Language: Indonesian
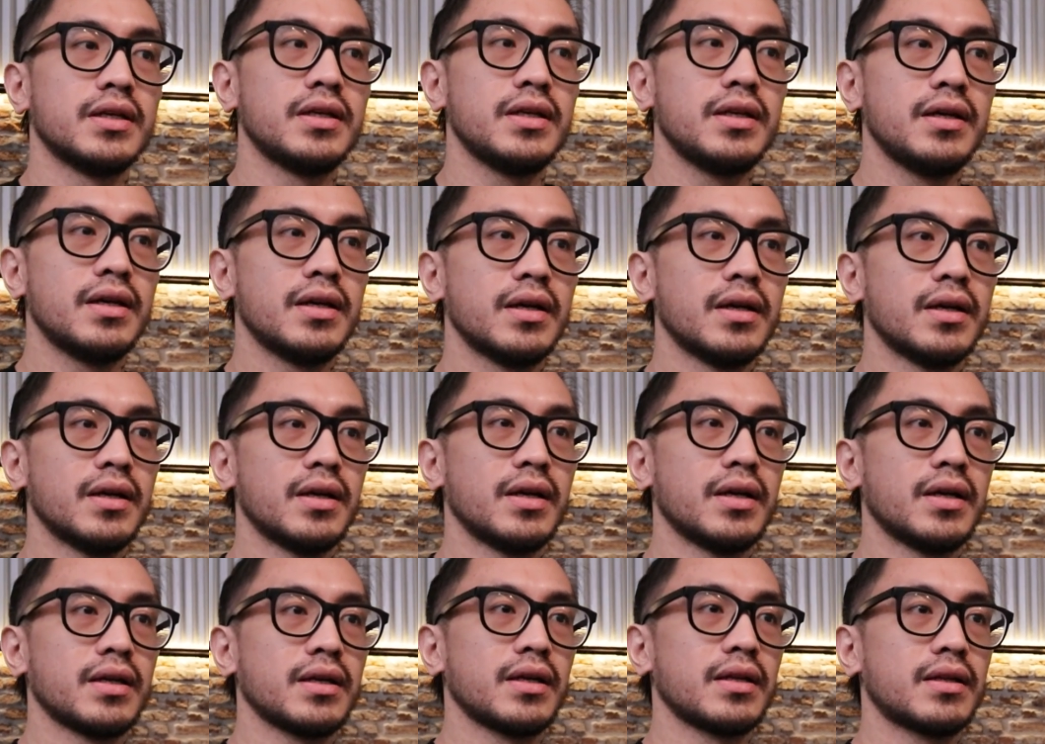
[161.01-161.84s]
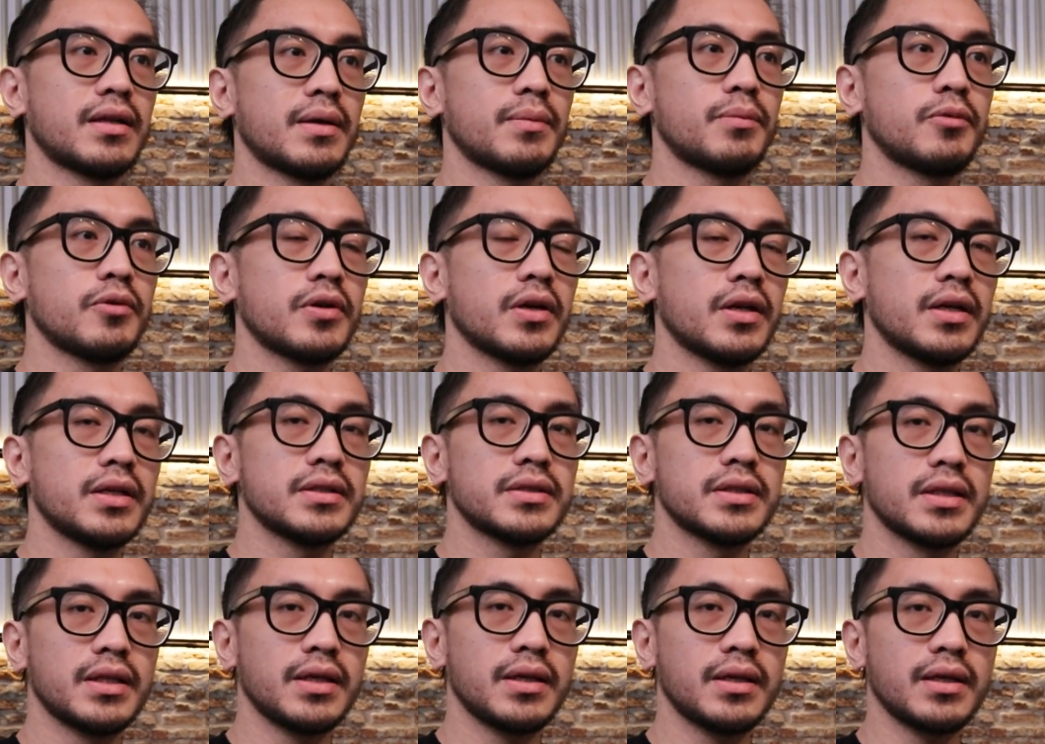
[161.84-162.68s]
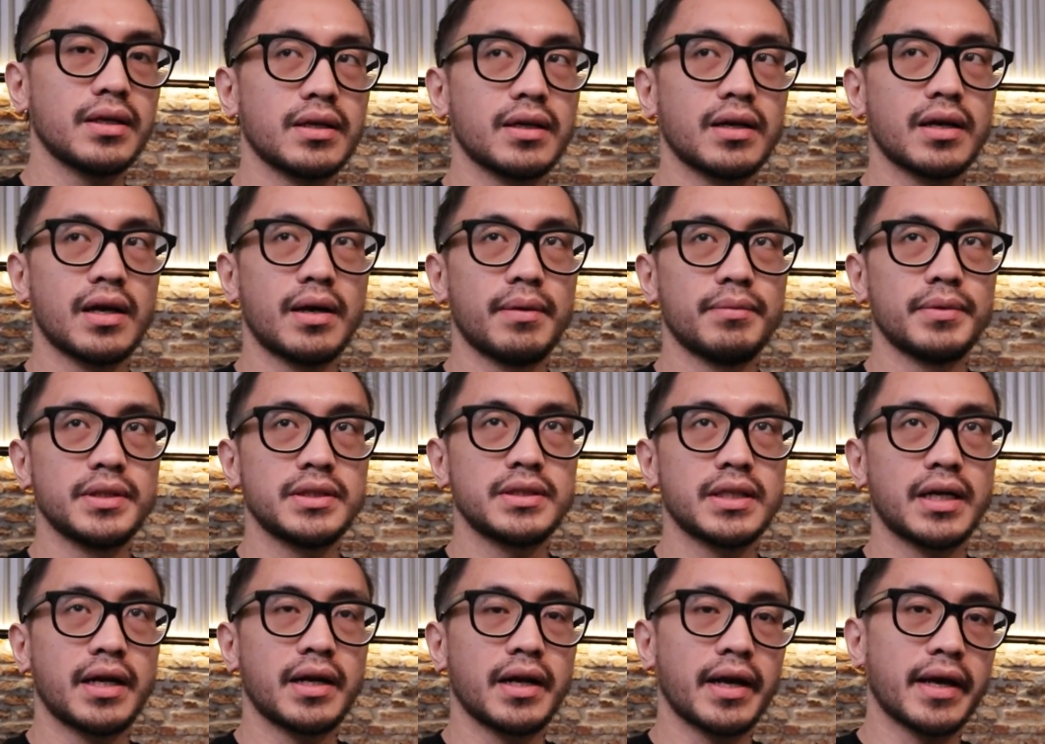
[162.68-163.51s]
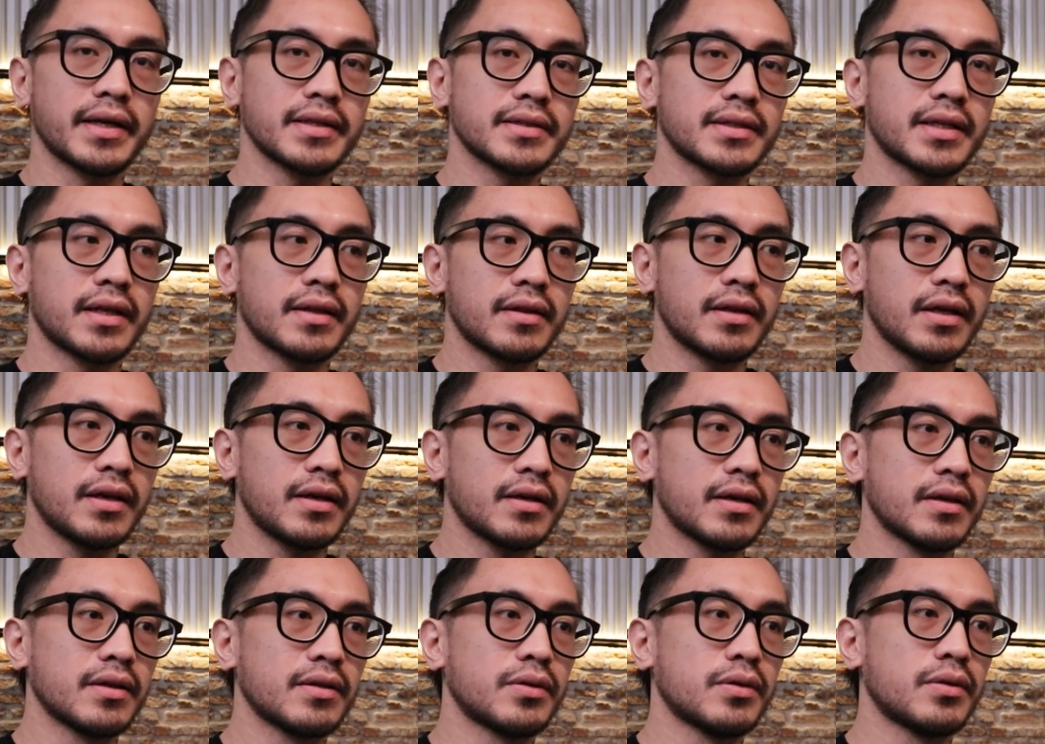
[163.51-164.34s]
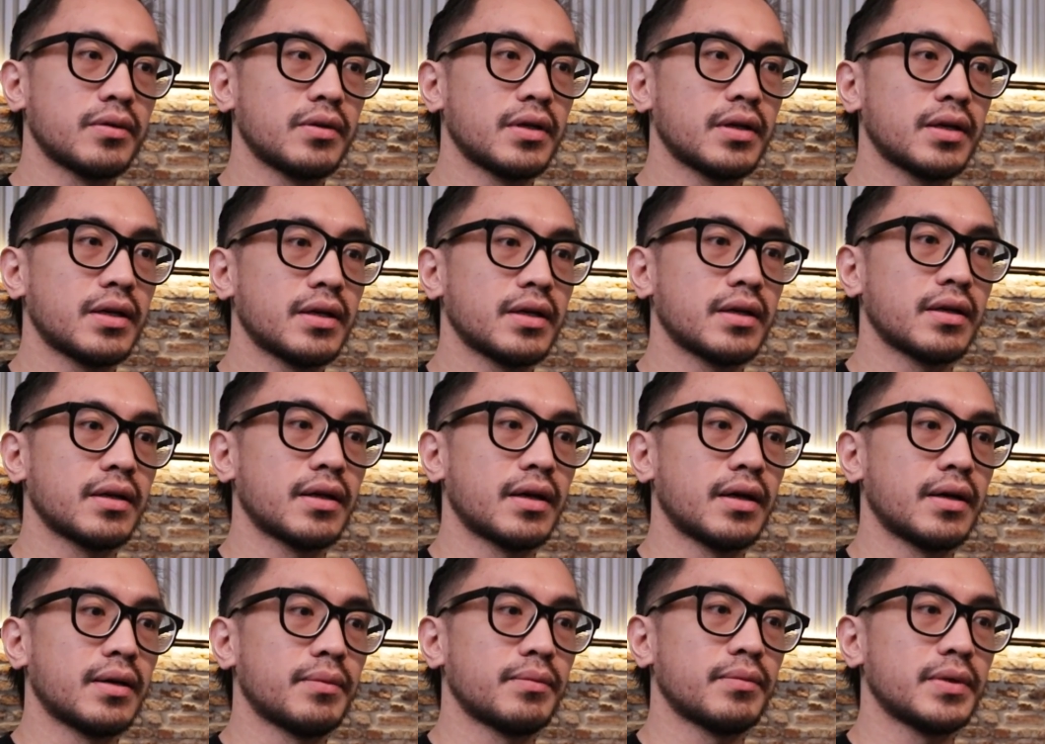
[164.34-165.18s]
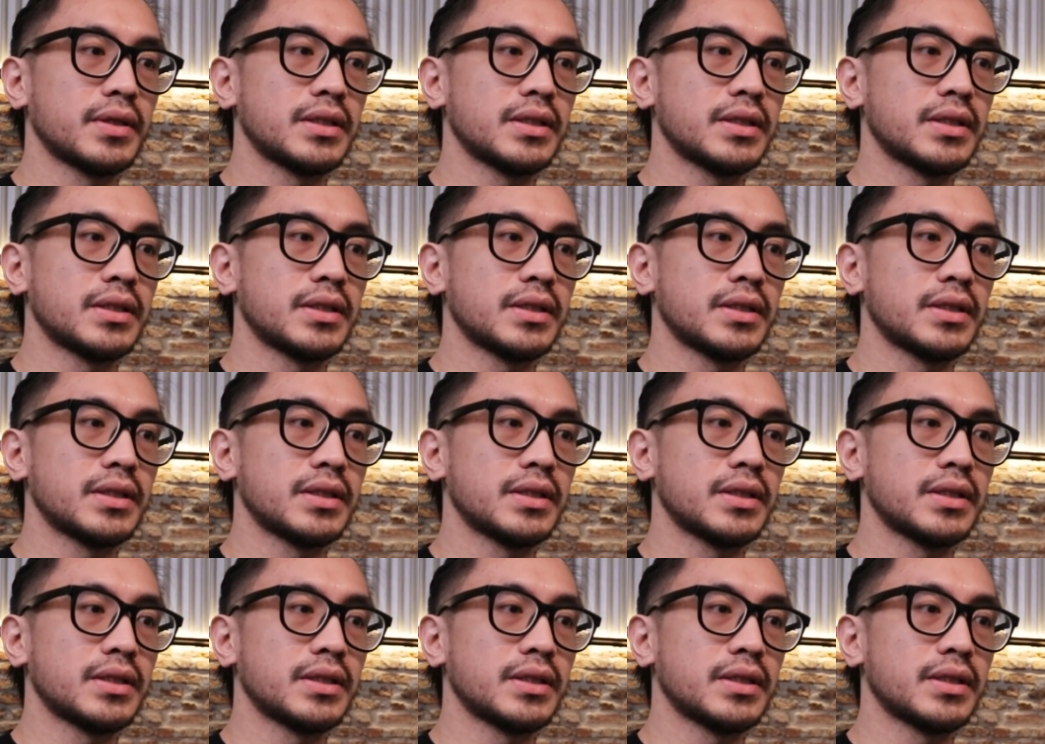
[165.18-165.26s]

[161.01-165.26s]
Jadi kita mungkin di sini nggak mencari estetik atau nggak nggak